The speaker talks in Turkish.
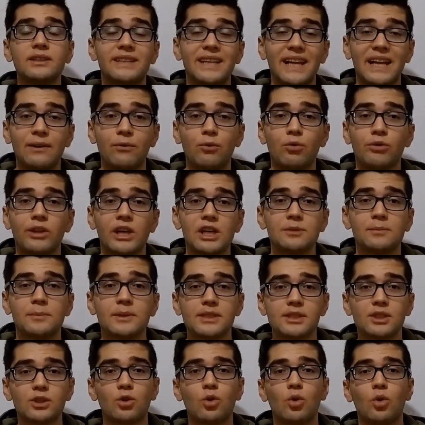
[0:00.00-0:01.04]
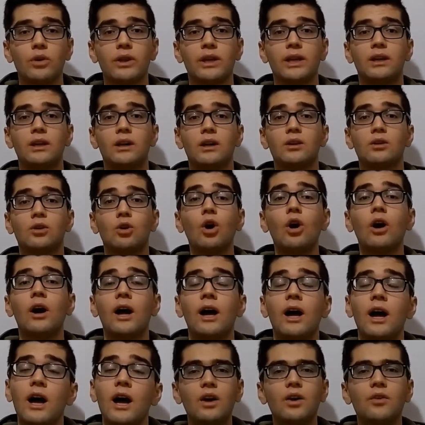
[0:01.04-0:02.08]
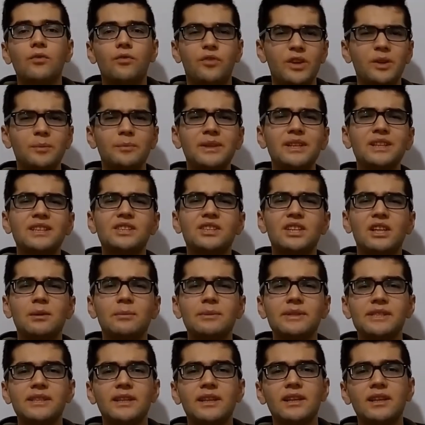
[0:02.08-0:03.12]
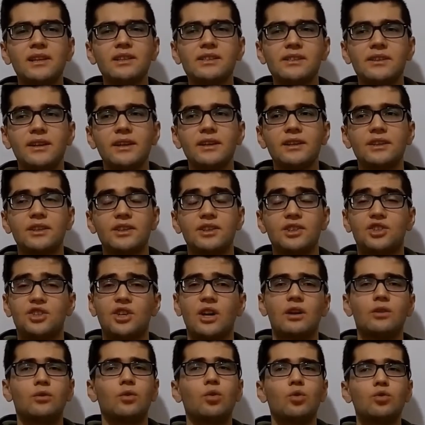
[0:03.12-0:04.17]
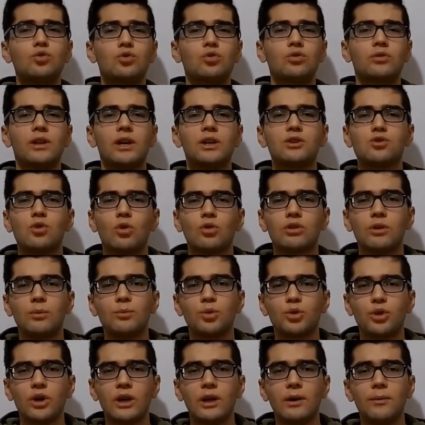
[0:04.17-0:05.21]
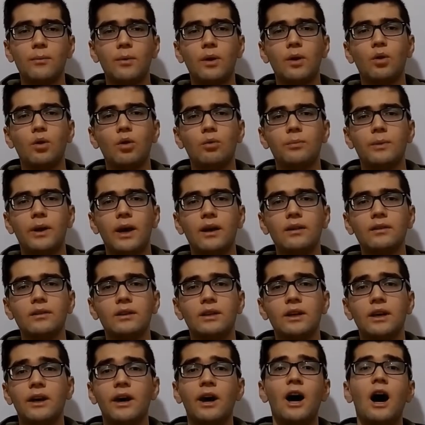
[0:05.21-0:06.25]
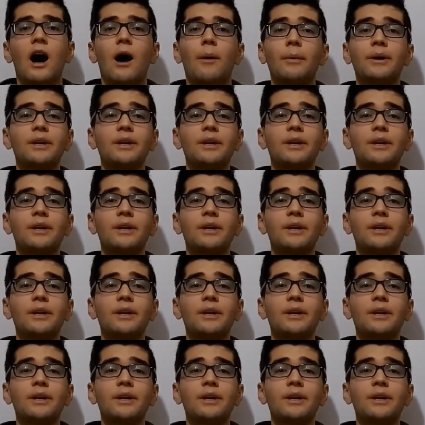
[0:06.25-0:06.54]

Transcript: telefonlaşmasını konu ele alıyor. Filmin incelemesine gelirsek içerdiği oyunculuklar çok da mükemmel olmayan ama